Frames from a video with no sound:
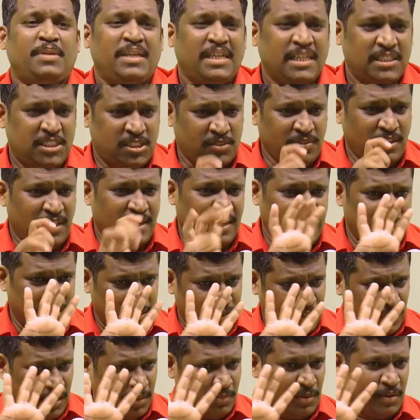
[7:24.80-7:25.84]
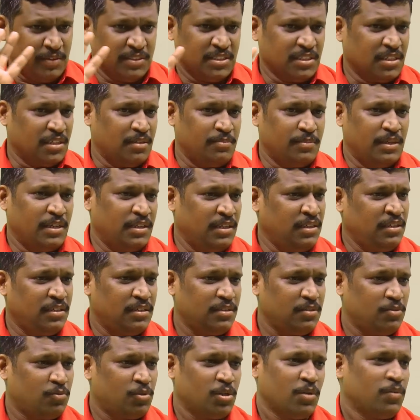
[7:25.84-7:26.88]
பிஹெச் வேலையை நார்மலாக வச்சுக்கிற மாதிரி
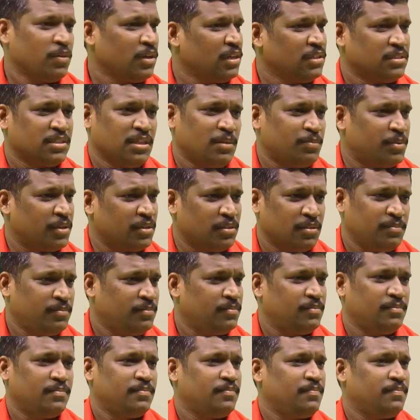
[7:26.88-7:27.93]
உணவுகள் சாப்பிடணும்